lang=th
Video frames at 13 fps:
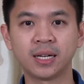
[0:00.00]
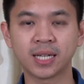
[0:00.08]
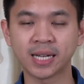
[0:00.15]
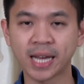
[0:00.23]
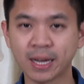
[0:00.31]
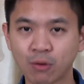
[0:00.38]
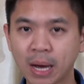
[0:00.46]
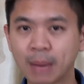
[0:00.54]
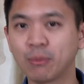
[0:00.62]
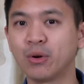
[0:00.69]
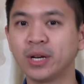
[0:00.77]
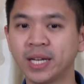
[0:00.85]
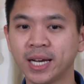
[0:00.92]
ทนายความ
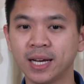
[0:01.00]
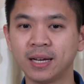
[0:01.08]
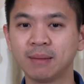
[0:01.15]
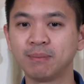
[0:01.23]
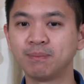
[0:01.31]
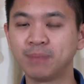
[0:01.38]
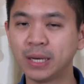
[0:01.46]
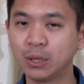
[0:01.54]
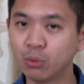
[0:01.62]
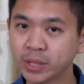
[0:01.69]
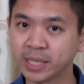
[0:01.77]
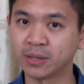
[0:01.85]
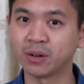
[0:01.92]
คนนี้เป็นลู
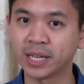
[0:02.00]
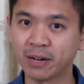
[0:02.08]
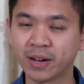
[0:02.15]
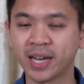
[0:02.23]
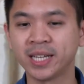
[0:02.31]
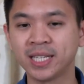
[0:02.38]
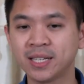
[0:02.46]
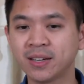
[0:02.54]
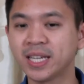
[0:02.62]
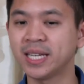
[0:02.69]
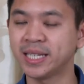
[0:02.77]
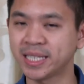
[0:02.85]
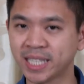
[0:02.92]
กศิษย์ของเดลคาร์เนกีก็
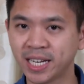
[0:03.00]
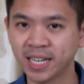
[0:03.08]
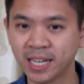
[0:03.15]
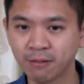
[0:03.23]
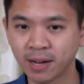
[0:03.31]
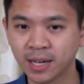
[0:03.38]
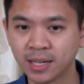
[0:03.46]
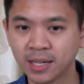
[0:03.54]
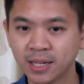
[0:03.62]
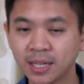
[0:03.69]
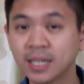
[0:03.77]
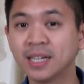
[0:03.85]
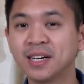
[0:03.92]
คิดในใจเล่นๆว่า
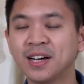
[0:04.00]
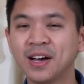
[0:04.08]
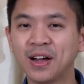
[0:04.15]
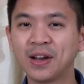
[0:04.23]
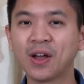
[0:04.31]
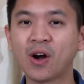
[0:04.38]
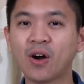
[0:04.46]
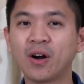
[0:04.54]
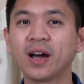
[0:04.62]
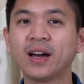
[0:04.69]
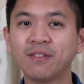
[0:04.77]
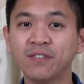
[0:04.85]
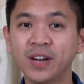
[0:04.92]
เออลอง
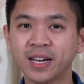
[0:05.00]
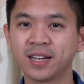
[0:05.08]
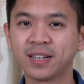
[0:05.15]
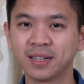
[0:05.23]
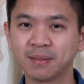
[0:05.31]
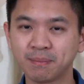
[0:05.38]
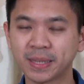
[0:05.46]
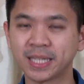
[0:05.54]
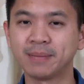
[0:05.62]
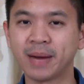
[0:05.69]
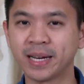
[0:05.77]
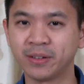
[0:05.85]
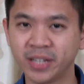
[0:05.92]
ฝึกปฏิ
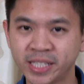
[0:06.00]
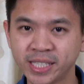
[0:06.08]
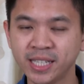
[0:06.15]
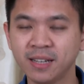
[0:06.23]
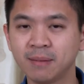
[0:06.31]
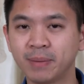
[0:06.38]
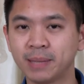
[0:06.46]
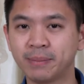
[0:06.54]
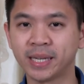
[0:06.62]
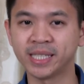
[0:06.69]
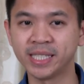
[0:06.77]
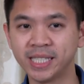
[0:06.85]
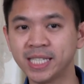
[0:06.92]
บัติหน่อยสิปฏิบั
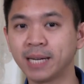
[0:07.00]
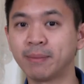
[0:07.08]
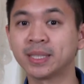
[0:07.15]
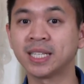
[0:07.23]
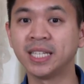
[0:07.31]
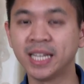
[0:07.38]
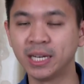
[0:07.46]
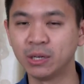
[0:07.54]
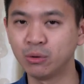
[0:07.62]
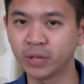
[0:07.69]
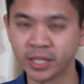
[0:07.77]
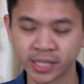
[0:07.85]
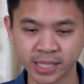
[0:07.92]
ติสิ่งที่กำลังจะเรียนรู้
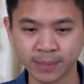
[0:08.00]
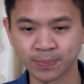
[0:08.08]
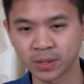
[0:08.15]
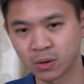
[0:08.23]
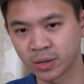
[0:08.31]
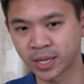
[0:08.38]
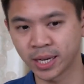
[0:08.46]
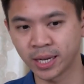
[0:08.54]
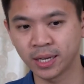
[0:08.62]
หน่อยสิโอเค